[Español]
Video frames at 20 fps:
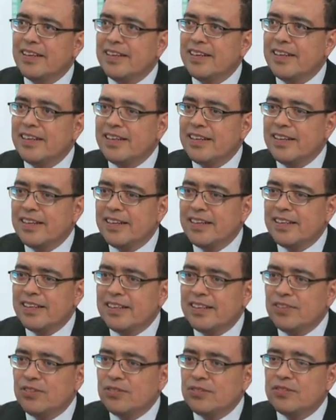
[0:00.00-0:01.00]

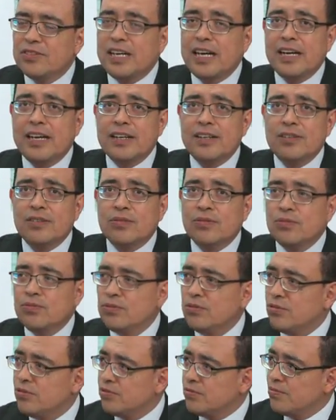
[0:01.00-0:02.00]
eh, nos
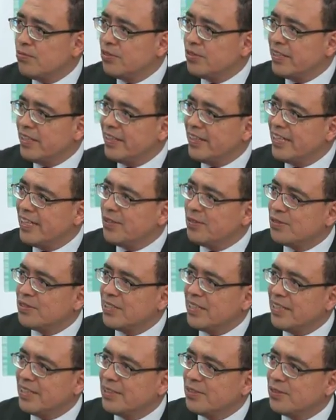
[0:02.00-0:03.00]
dan unos
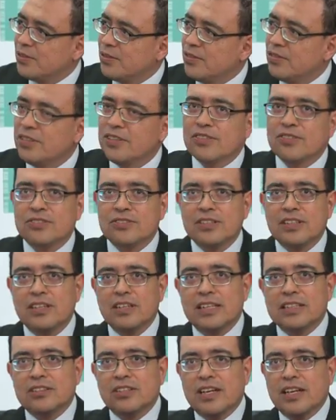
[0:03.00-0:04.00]
monederos
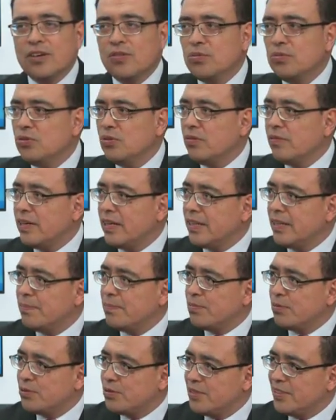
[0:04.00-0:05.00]
electrónicos en los que uno
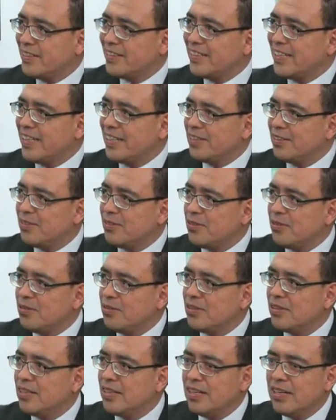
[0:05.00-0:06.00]
va
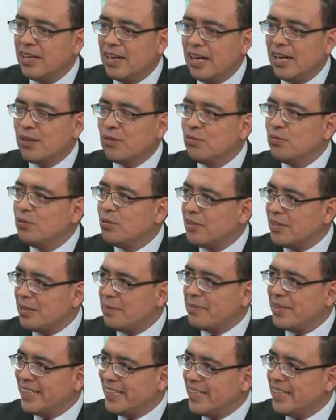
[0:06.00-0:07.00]
depositando
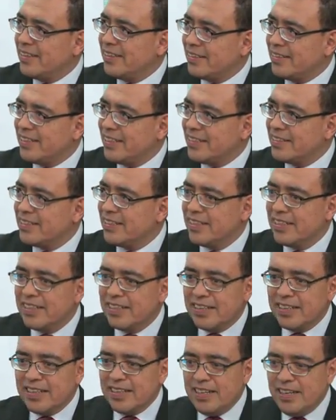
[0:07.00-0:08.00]
algunos
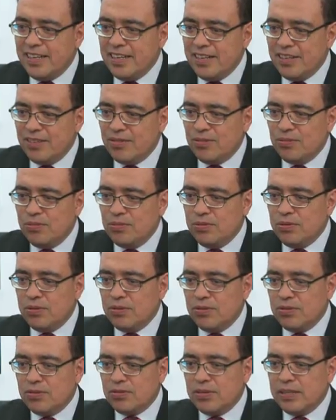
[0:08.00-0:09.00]
remanentes y
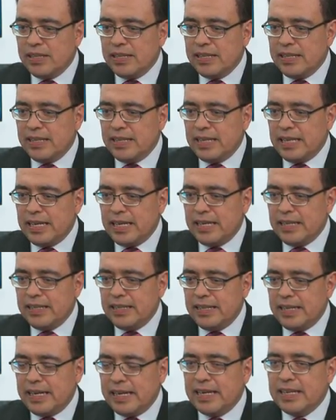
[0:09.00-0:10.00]
uno, eh,
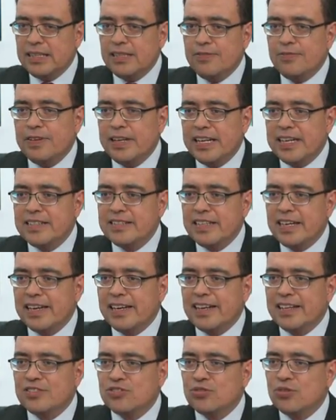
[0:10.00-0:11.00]
la, la, gran
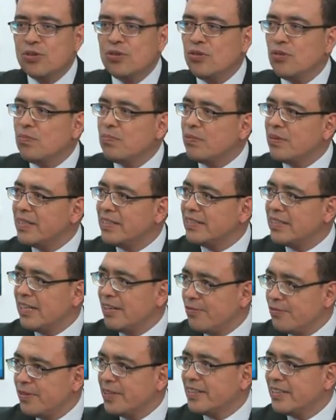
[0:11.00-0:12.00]
diferencia es que solo lo
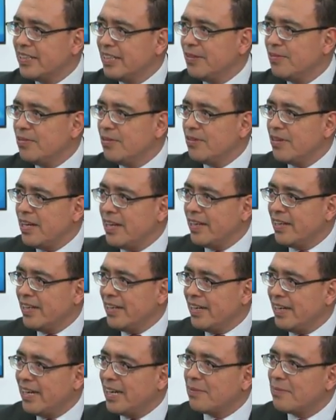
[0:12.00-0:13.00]
puede ser efectivo
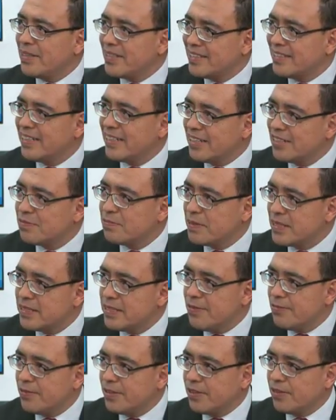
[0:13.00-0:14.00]
en el almacén
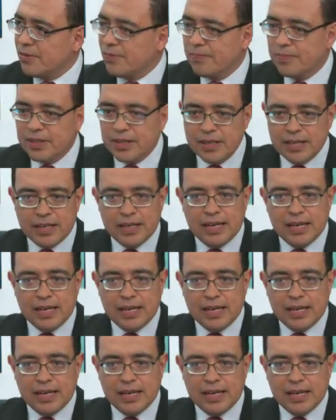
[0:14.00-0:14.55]
específico.